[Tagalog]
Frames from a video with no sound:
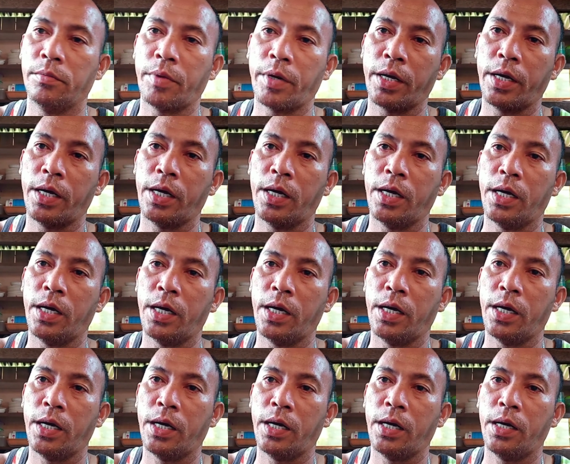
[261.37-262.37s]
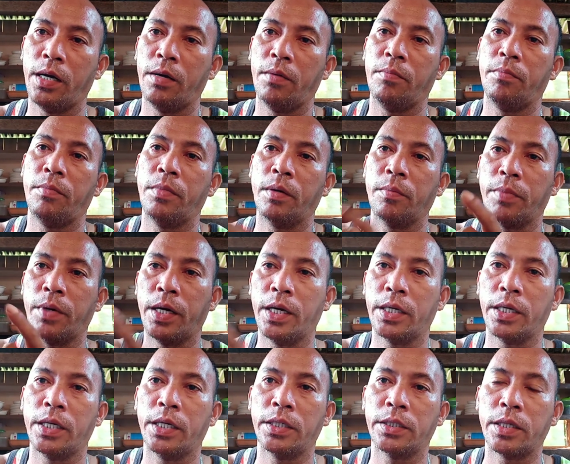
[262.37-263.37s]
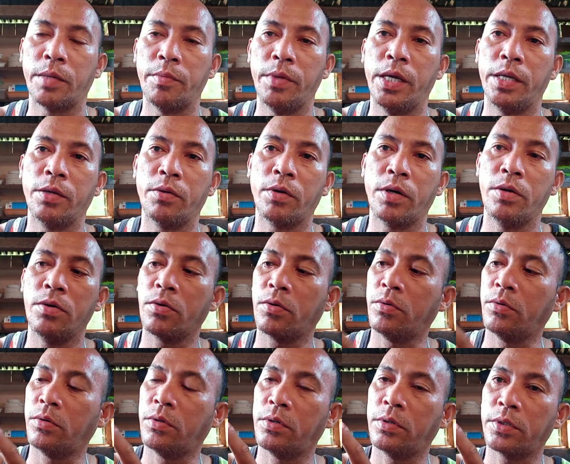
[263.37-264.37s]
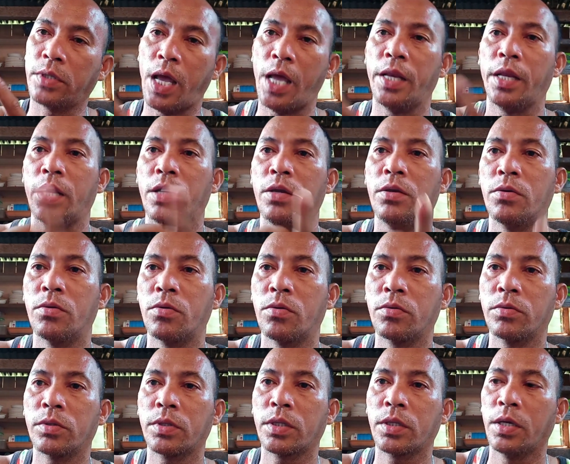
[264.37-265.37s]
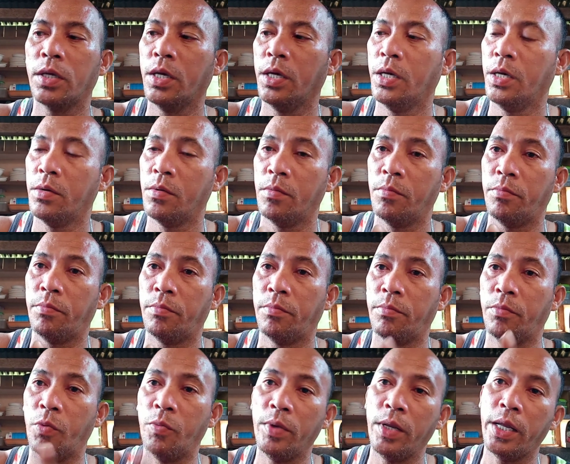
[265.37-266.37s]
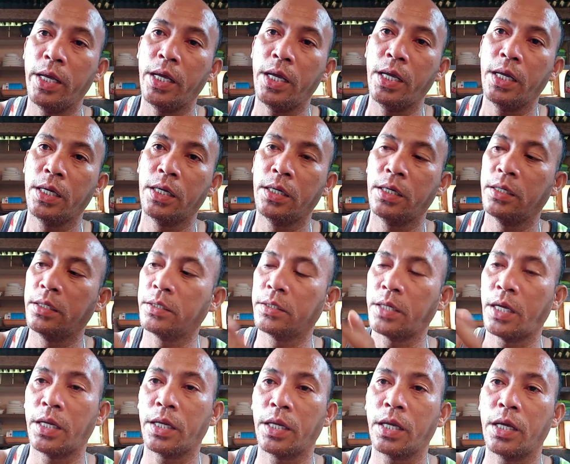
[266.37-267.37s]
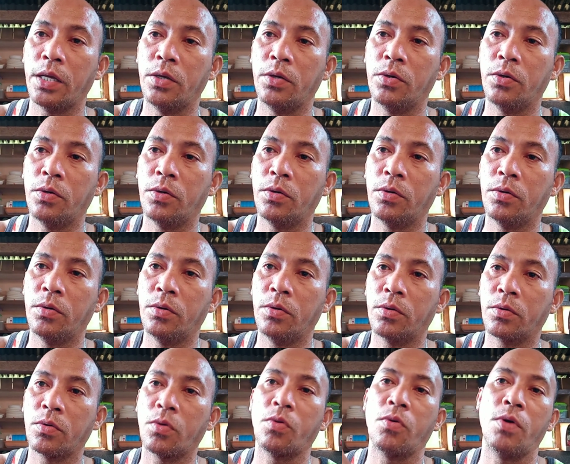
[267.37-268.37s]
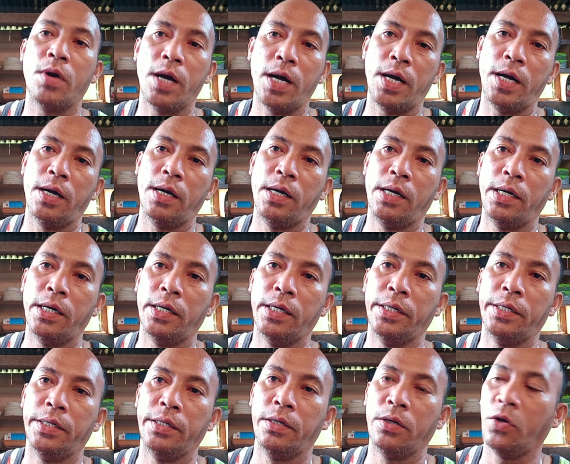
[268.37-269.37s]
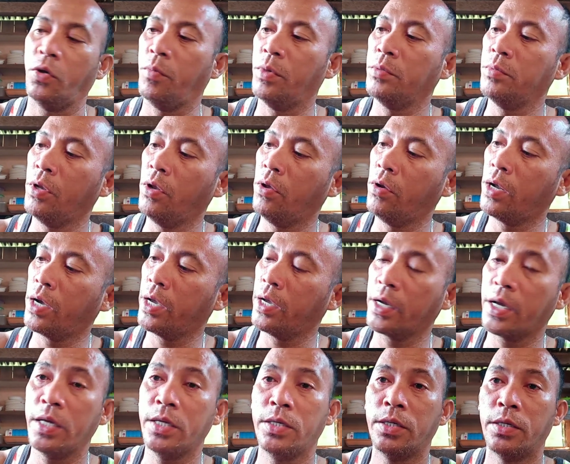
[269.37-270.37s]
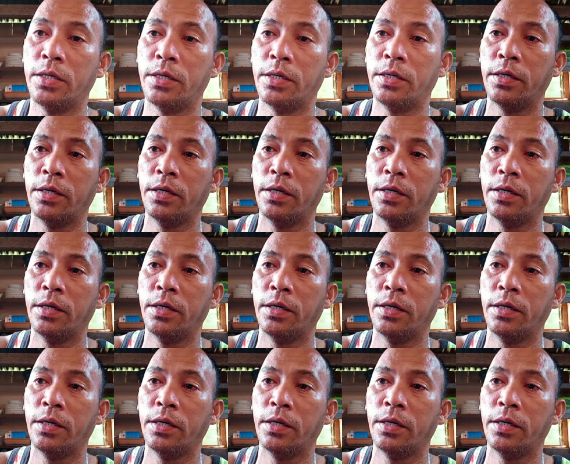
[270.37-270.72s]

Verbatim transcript: Para magpasabihan ko kayo kung saan kayo bumili, saan kayo kukuha. Comment below lang kayo guys.